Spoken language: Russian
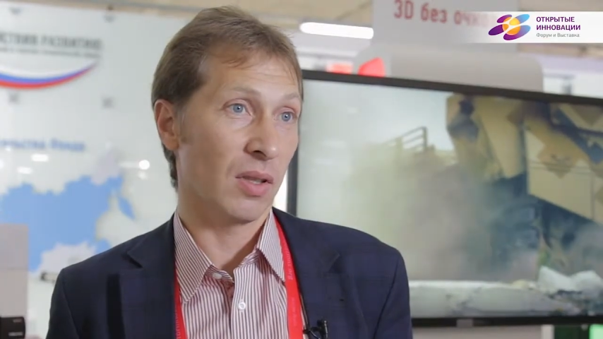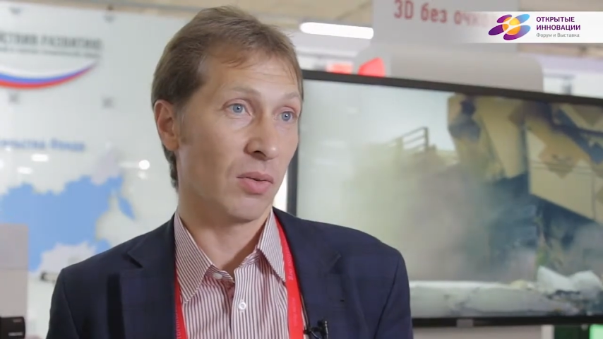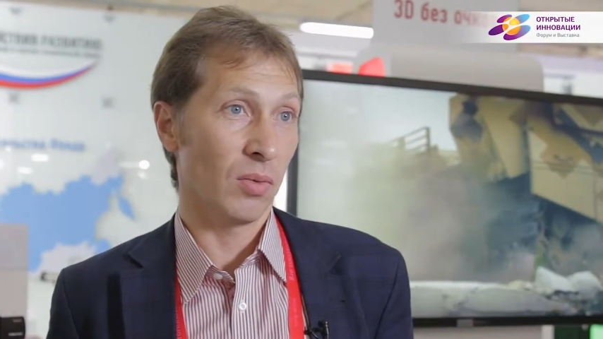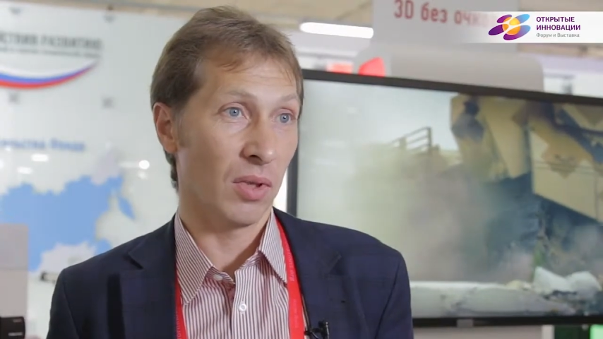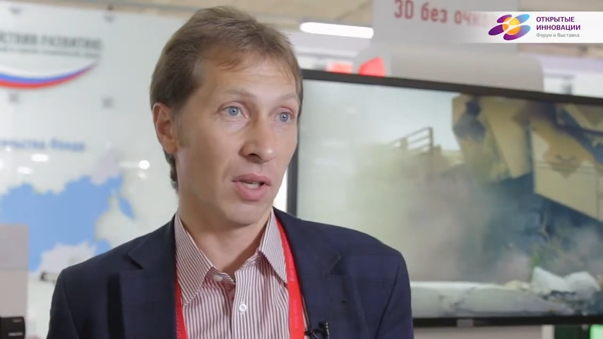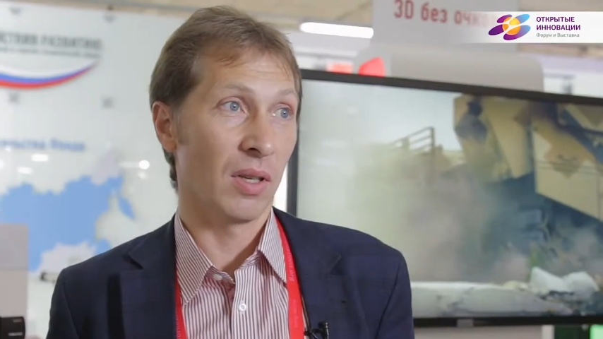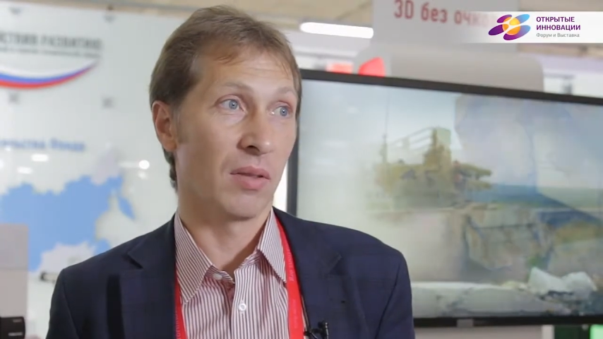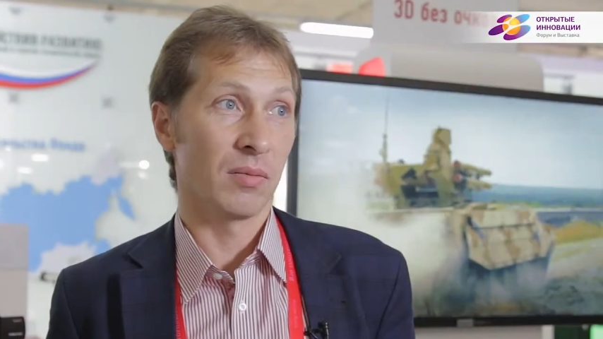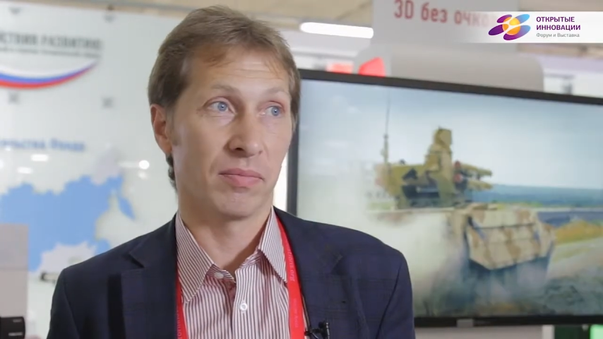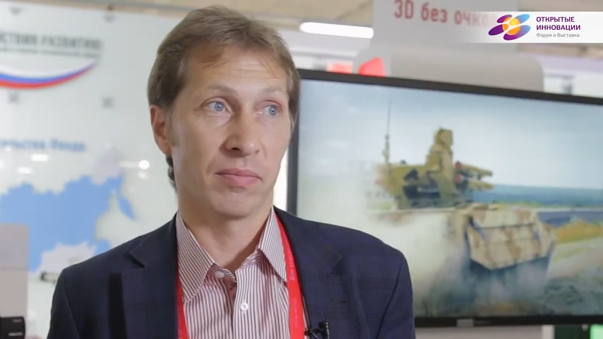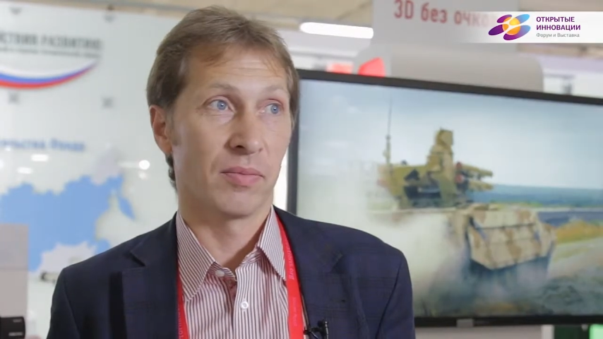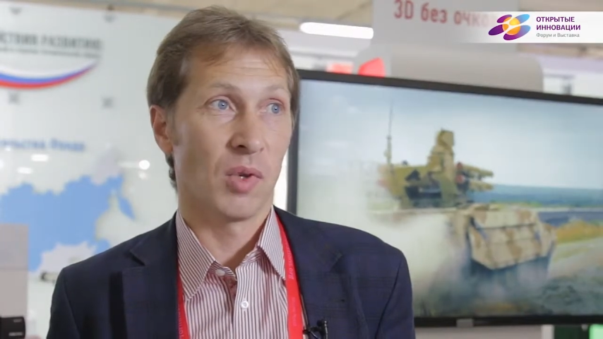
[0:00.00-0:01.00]
которая
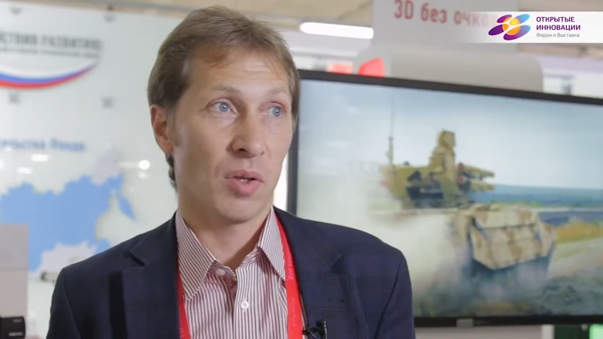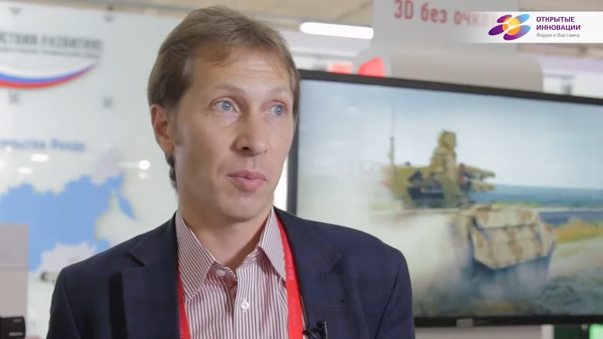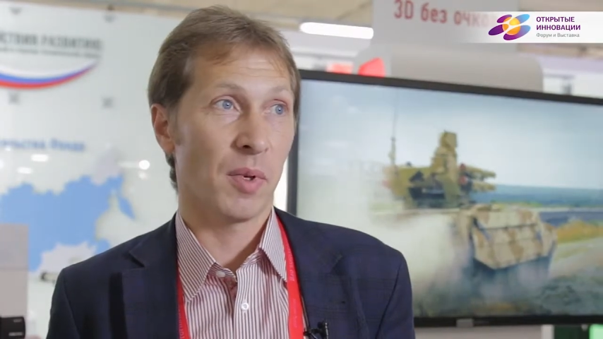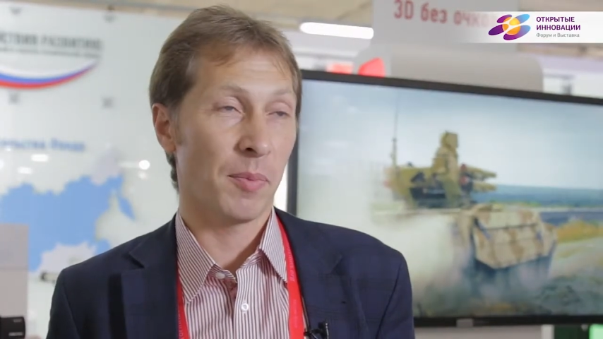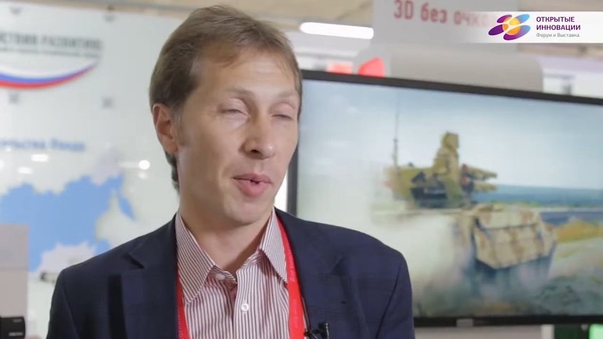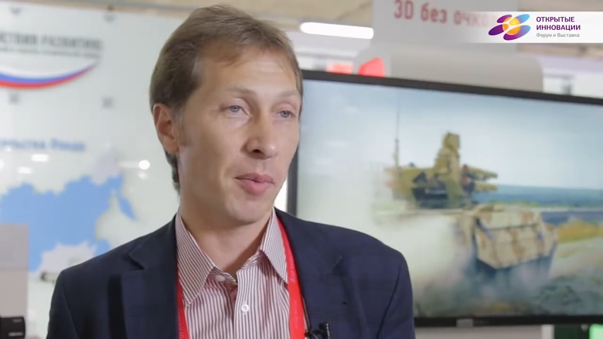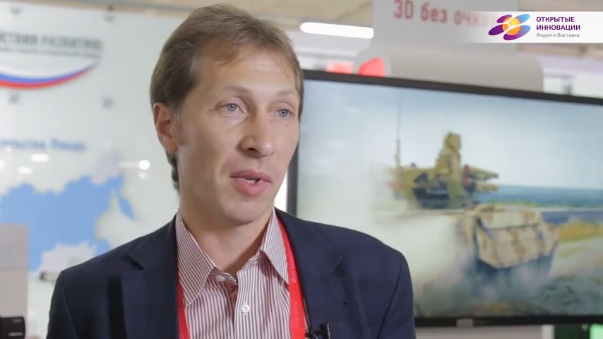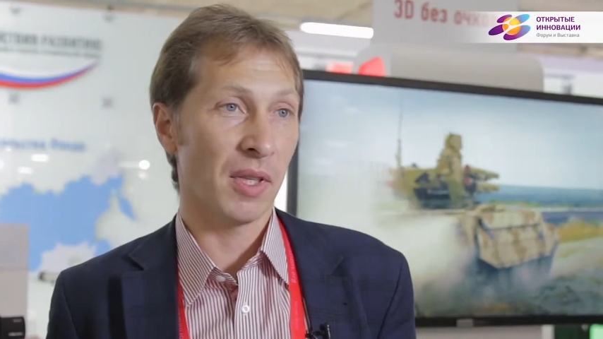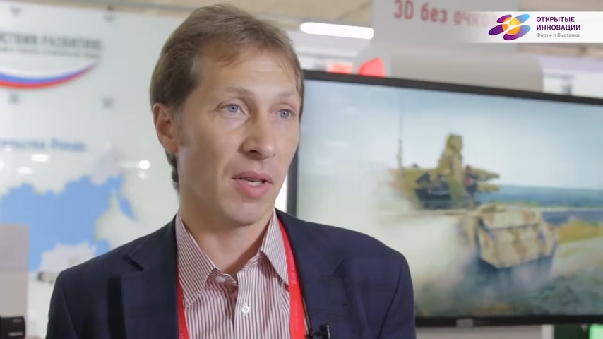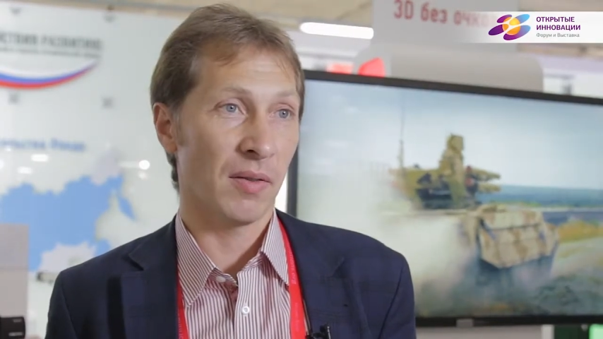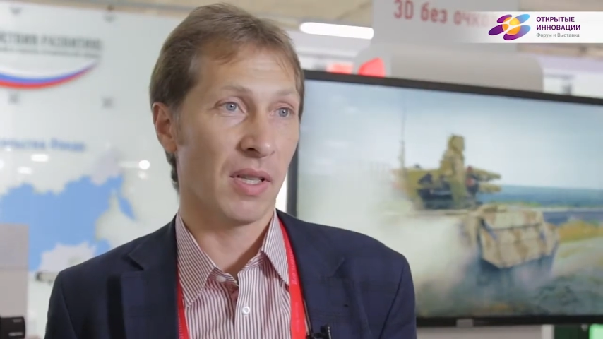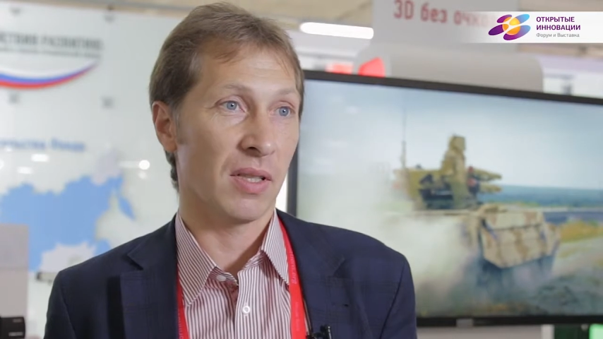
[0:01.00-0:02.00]
может быть
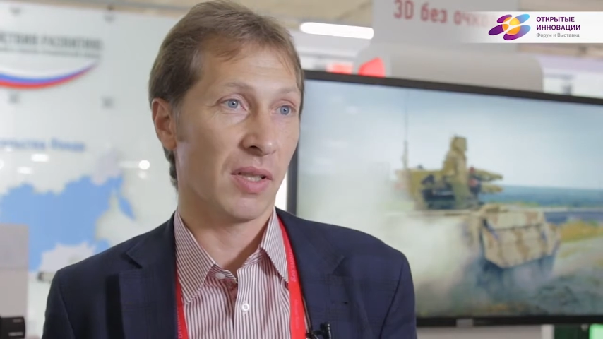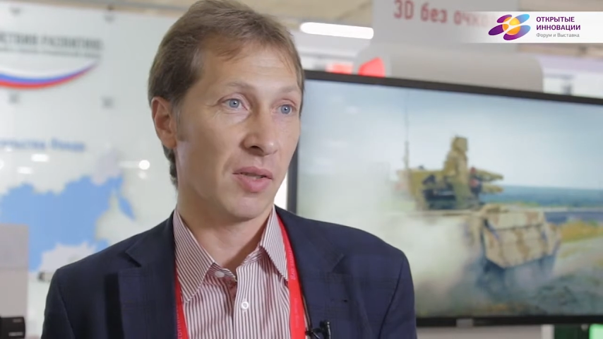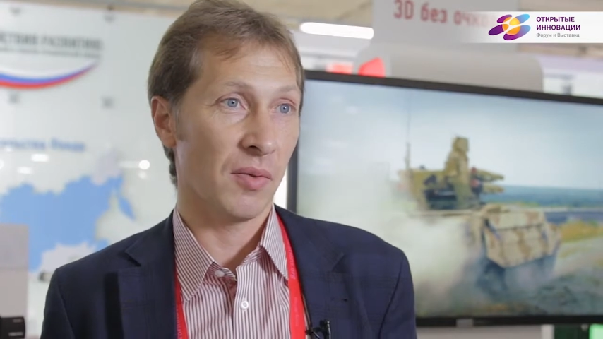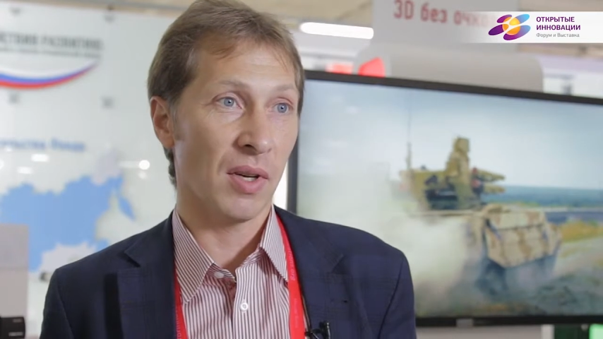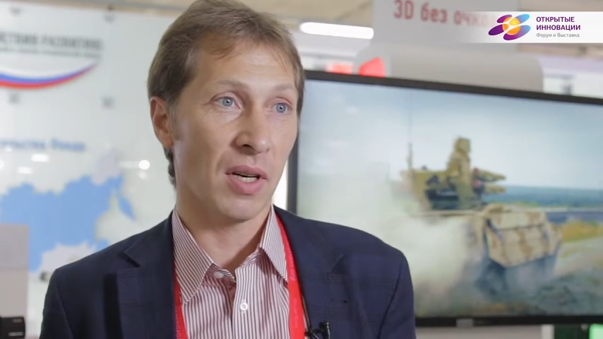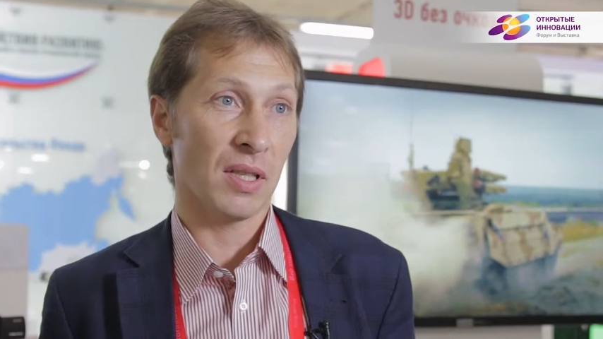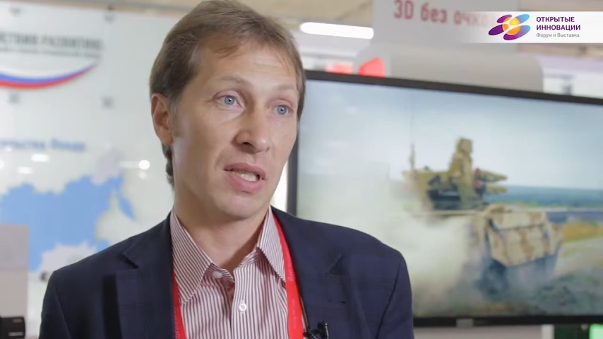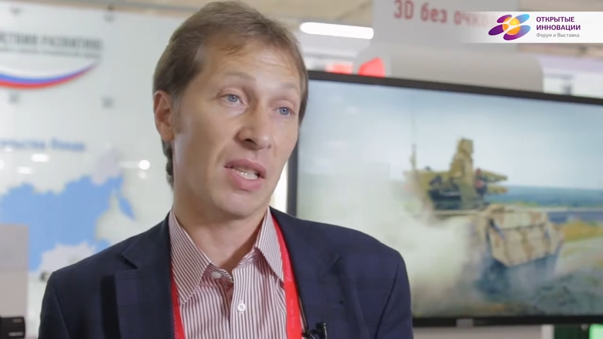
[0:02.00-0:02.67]
применена в разных сферах.